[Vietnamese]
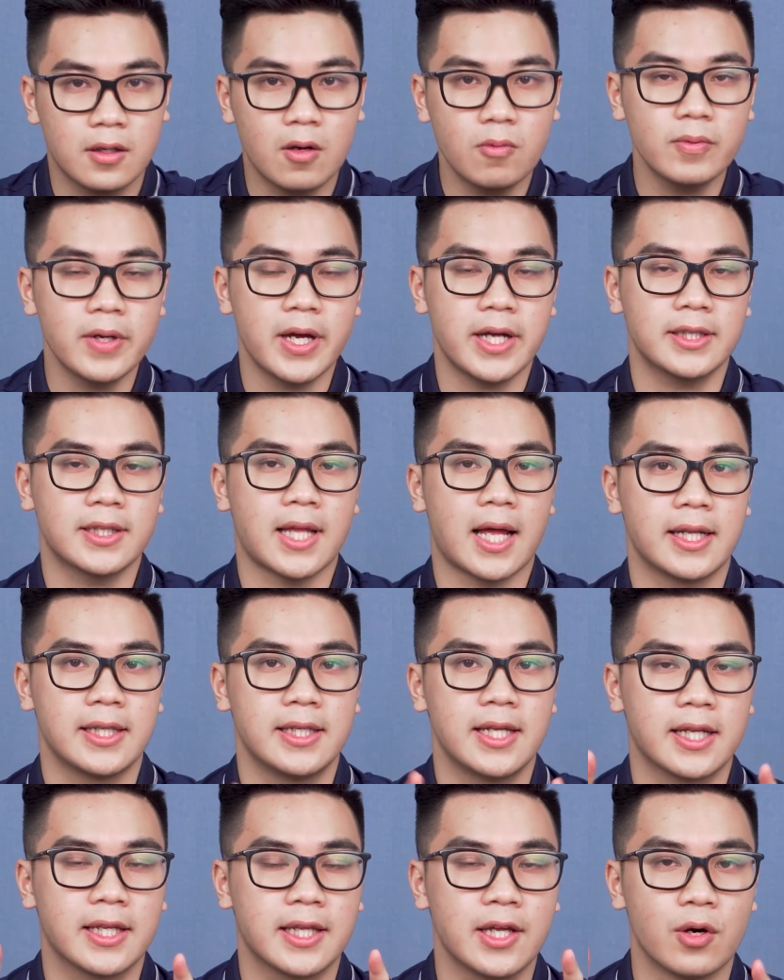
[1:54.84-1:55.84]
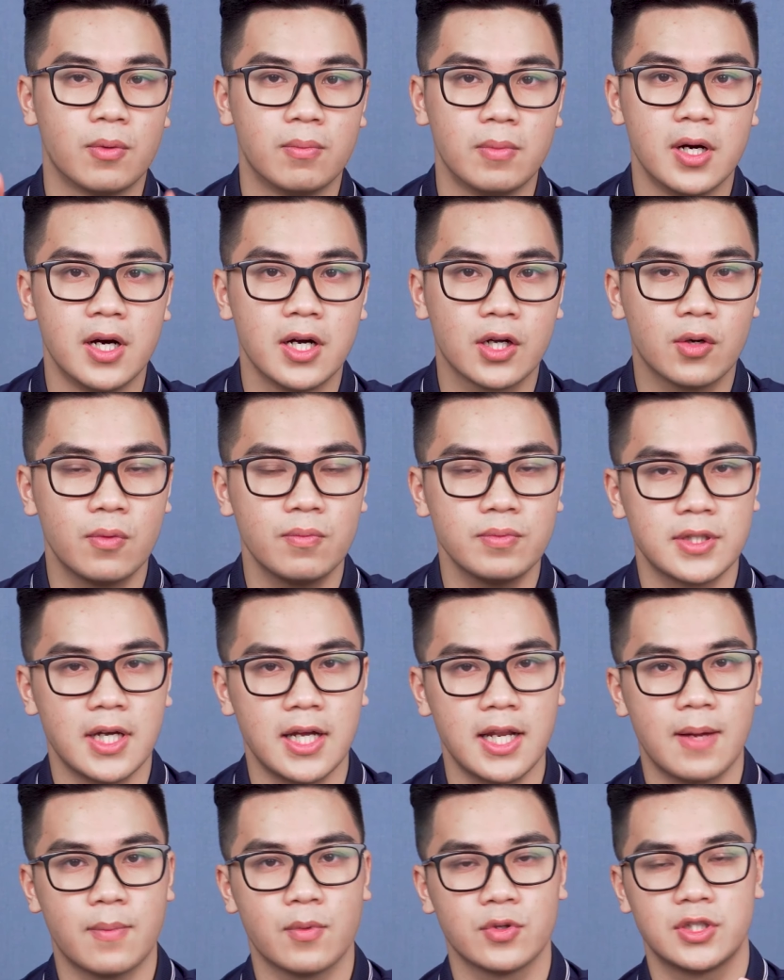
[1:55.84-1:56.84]
công nghệ tản nhiệt kiểu mới cũng
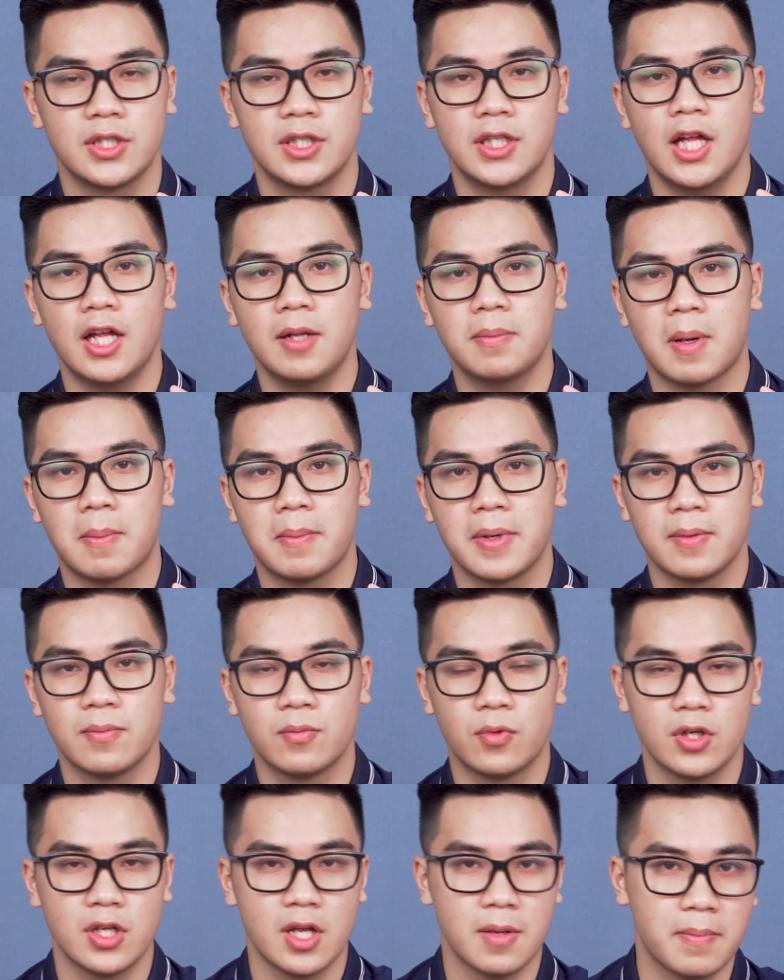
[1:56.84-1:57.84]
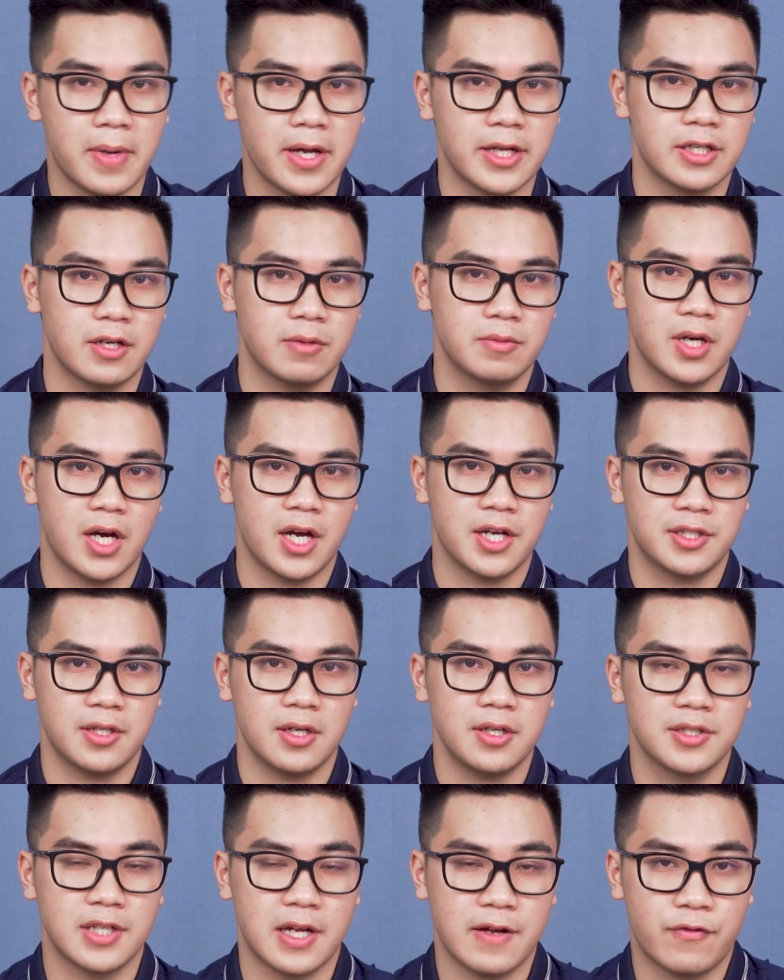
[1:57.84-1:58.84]
sẽ là một chi tiết mà mình muốn nhấn mạnh trong chiếc
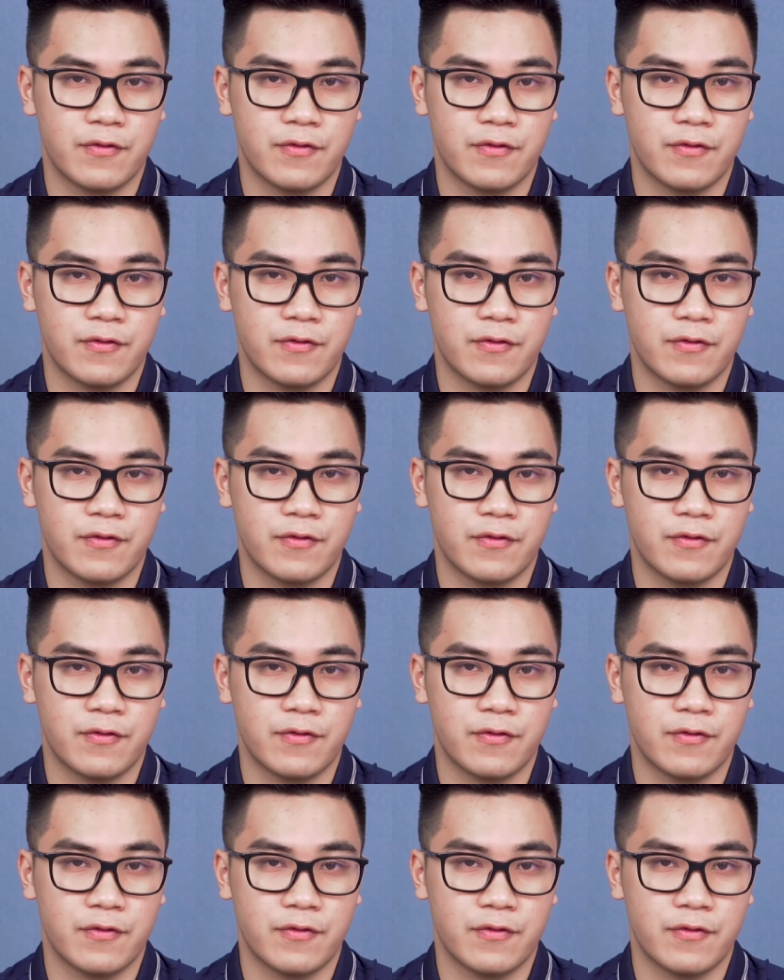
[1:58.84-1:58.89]
Asus